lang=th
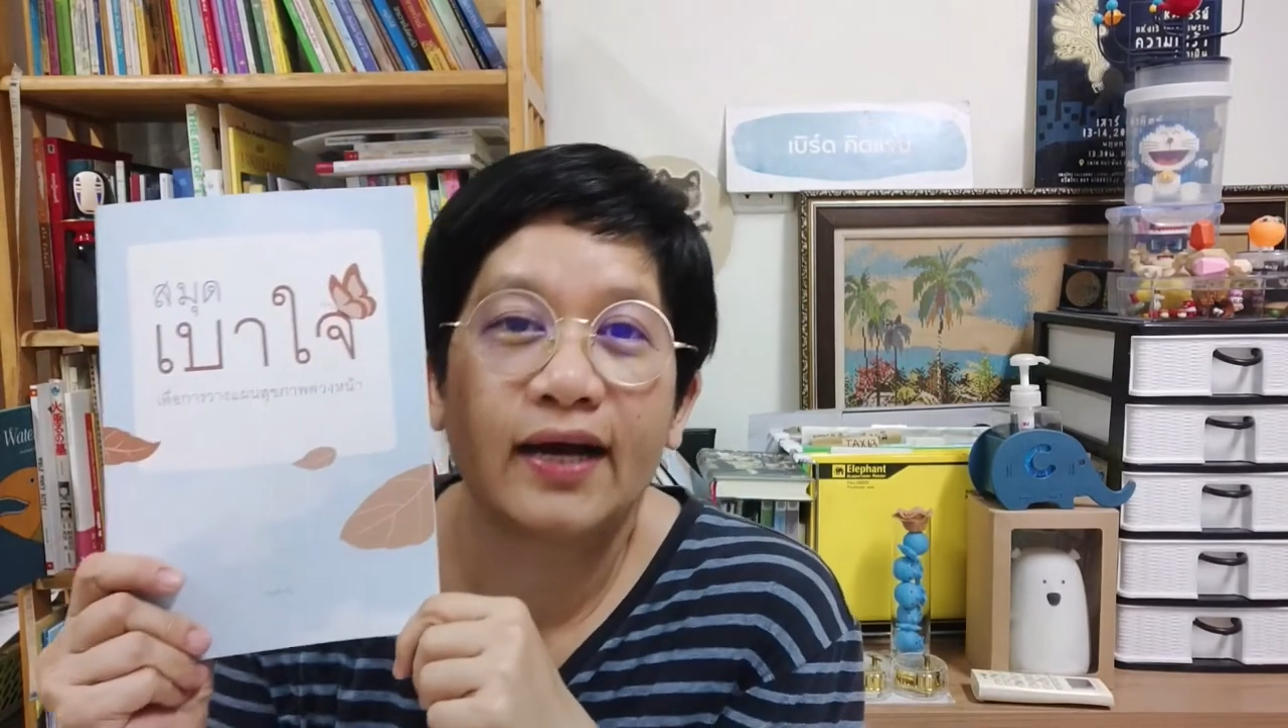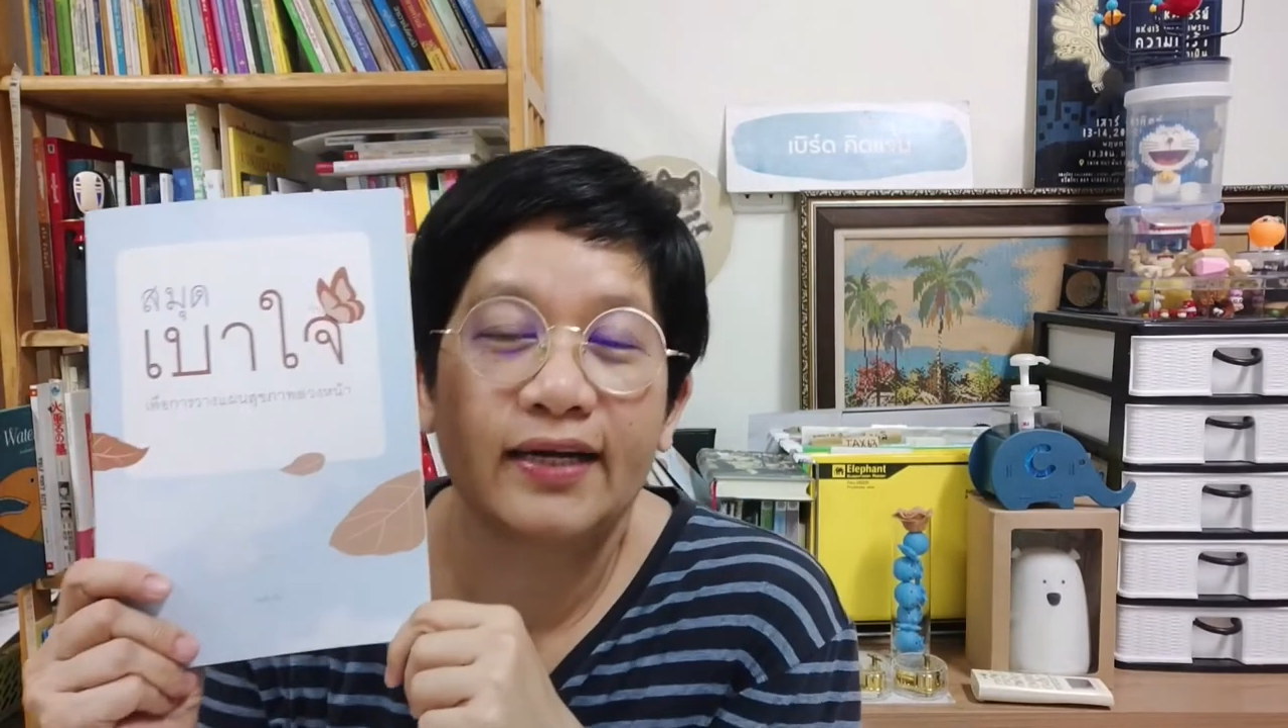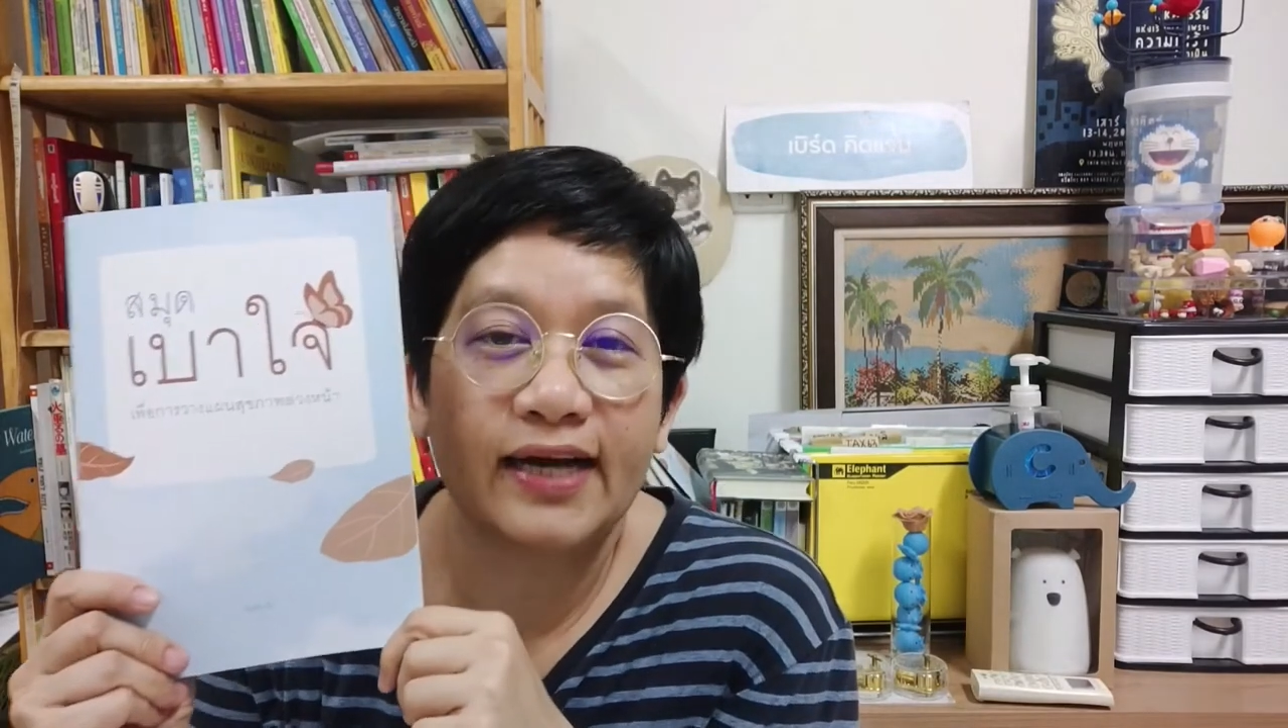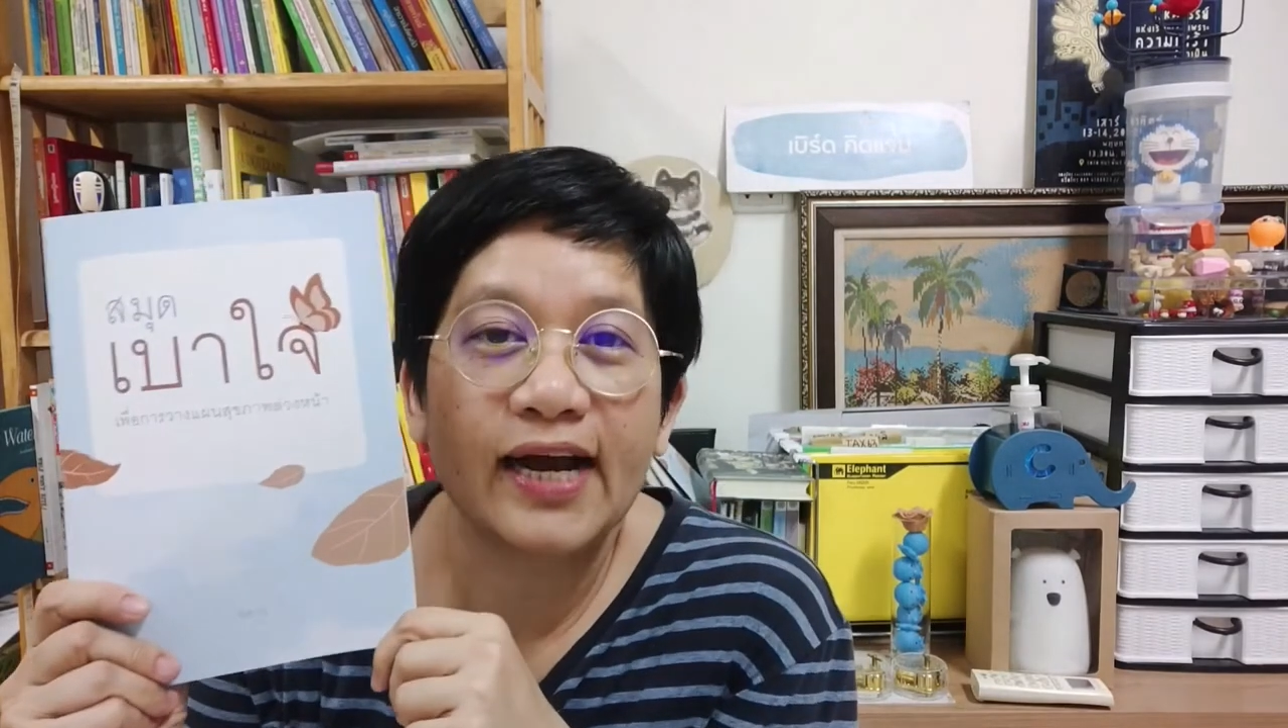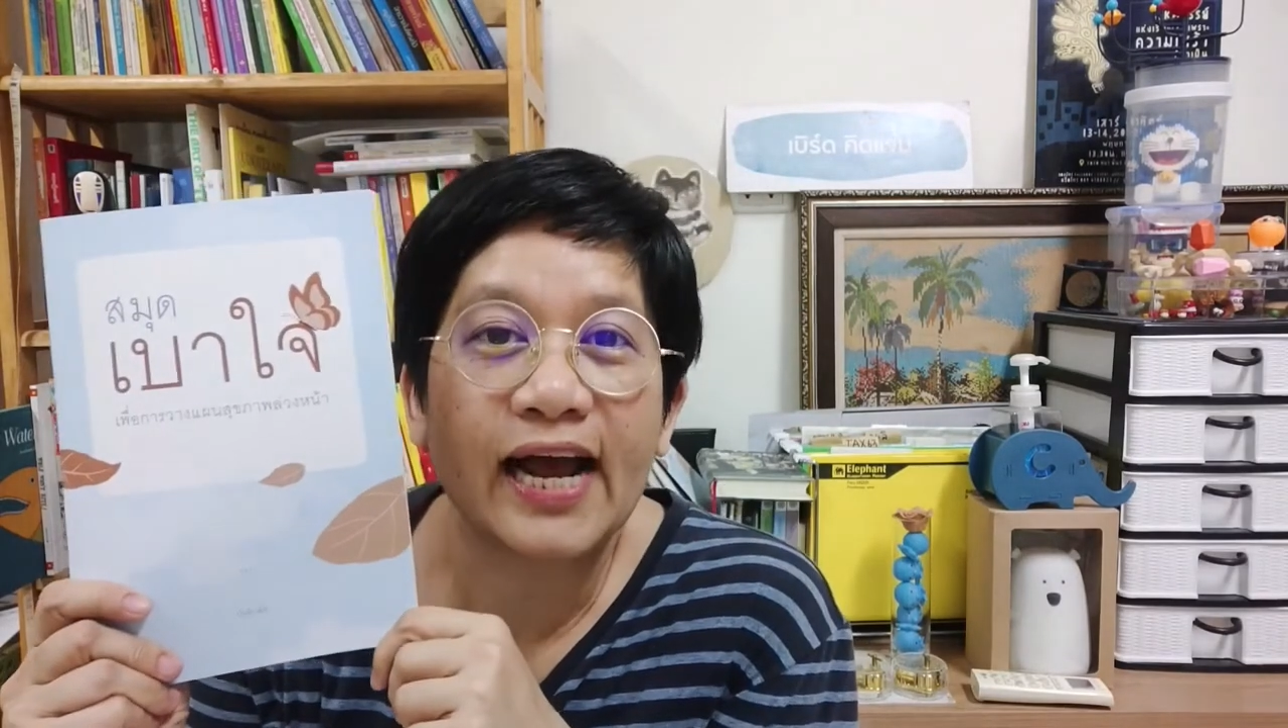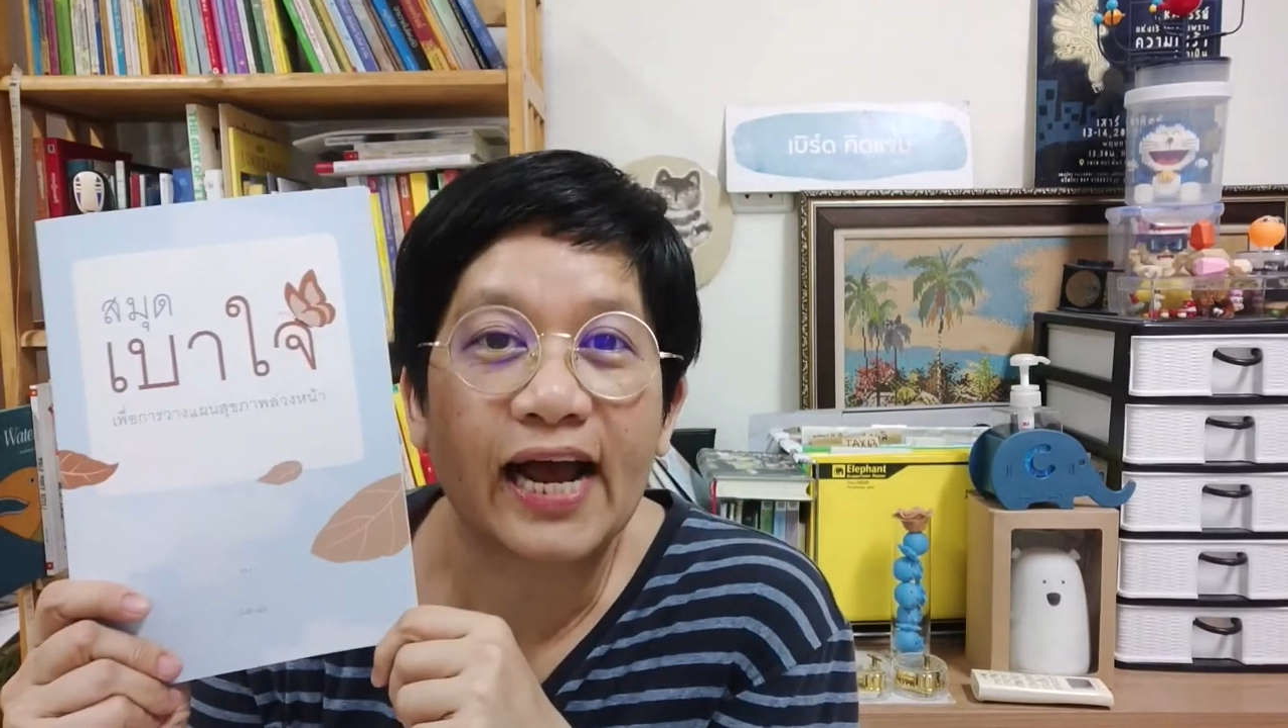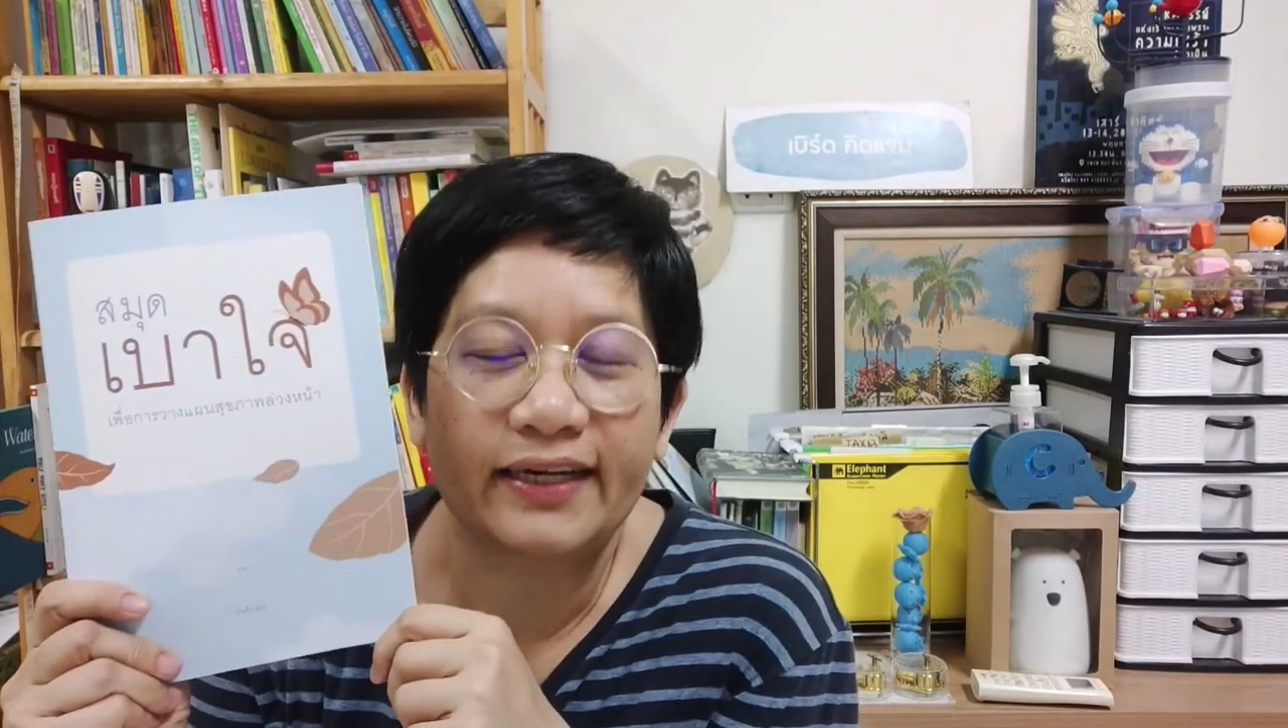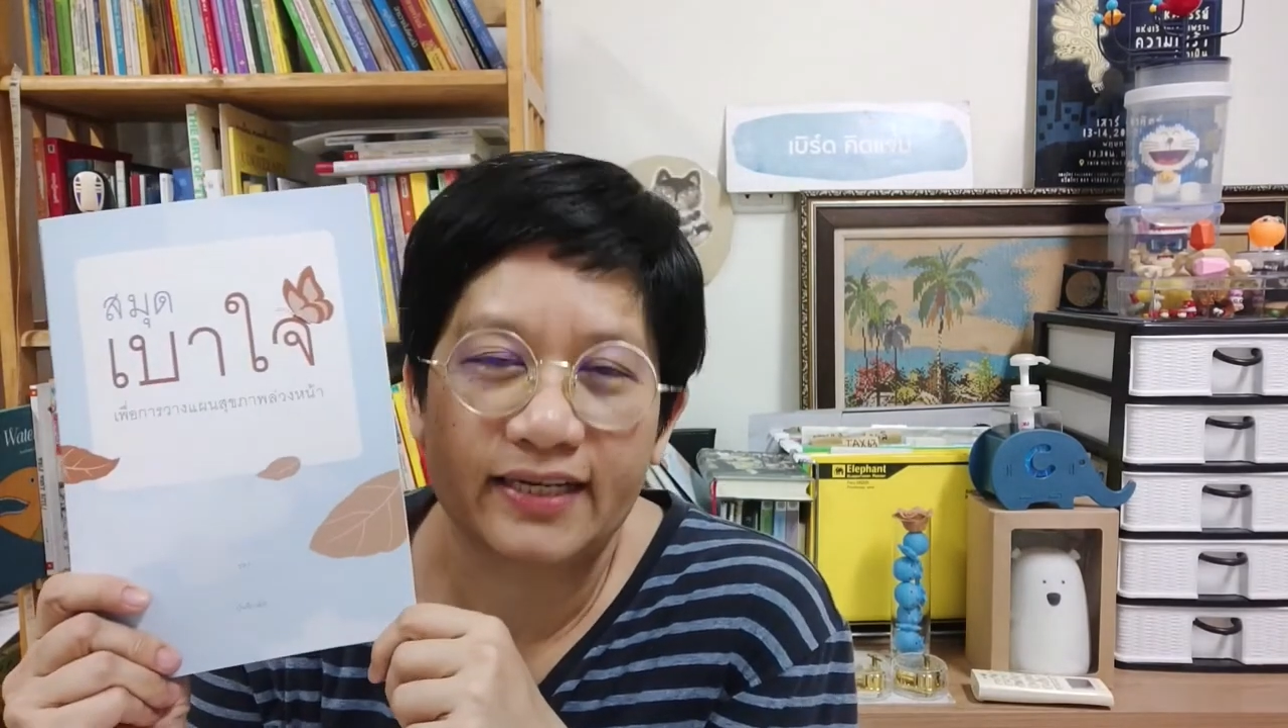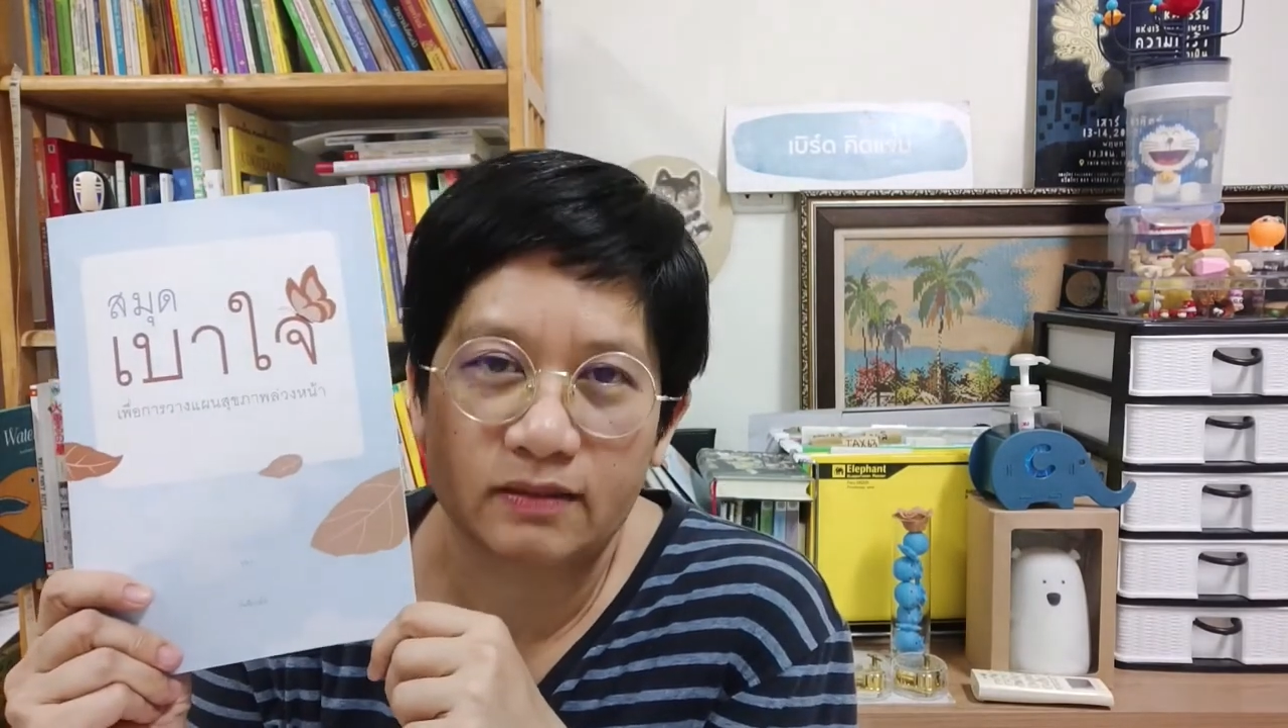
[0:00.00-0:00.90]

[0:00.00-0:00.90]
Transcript: เนื้อหาใน